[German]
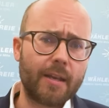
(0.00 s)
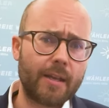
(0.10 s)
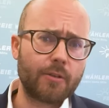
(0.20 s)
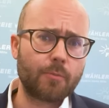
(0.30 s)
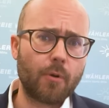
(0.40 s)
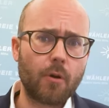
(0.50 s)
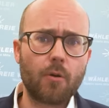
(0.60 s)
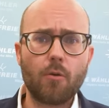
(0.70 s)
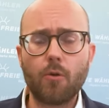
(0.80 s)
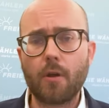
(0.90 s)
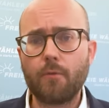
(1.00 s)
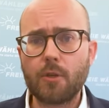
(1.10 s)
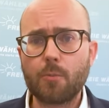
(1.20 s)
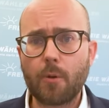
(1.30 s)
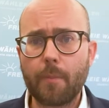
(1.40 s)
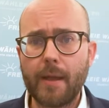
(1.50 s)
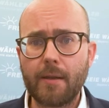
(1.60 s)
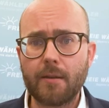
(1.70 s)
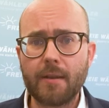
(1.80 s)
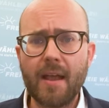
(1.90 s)
Regensburg oder Würzburg
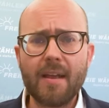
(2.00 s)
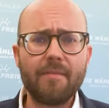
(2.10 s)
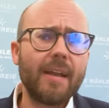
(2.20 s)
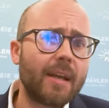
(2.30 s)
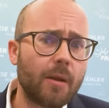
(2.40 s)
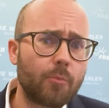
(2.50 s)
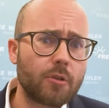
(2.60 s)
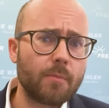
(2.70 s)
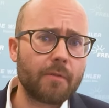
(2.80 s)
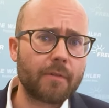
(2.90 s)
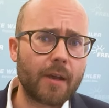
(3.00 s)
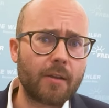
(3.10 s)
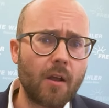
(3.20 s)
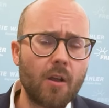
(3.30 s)
pendelt, wenn kein Bus mehr fährt